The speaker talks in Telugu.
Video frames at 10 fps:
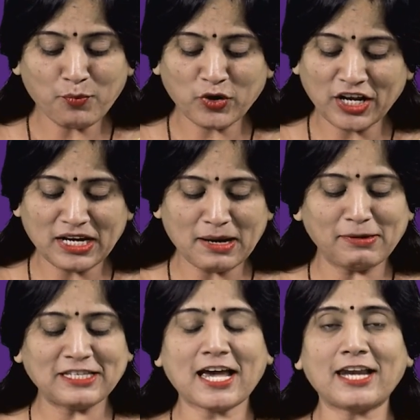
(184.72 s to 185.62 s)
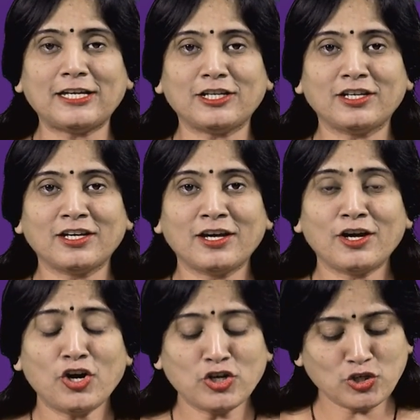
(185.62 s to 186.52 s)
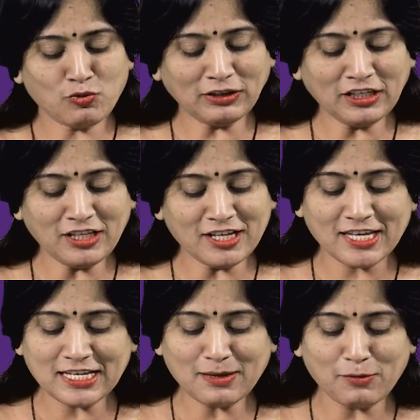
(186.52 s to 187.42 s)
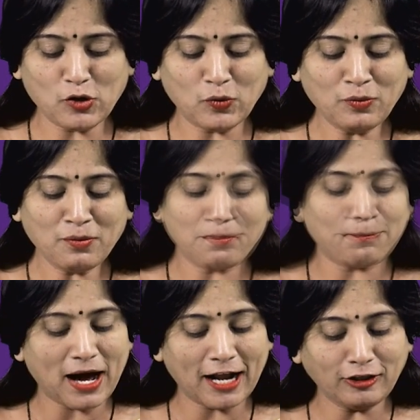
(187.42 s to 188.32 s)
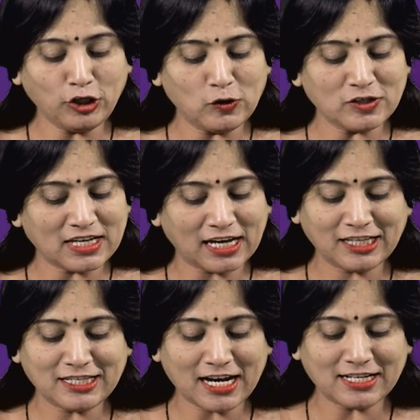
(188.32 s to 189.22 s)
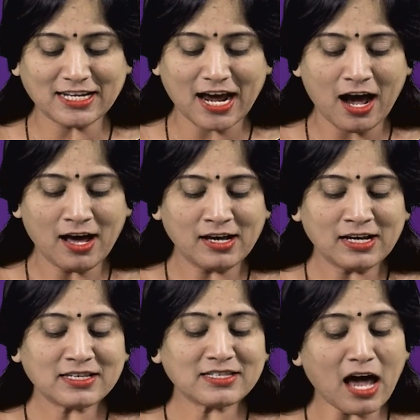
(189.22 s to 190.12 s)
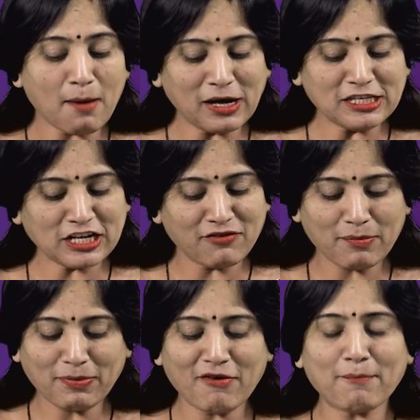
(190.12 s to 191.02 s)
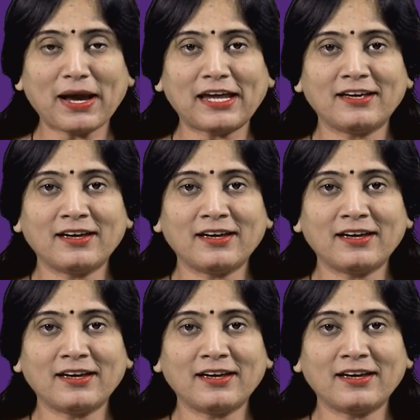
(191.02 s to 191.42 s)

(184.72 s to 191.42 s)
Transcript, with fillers: పునర్నిర్మించాలి స్వతంత్ర దేశంలో భారతీయులు సాధించాల్సిన సామాజిక విప్లవంపై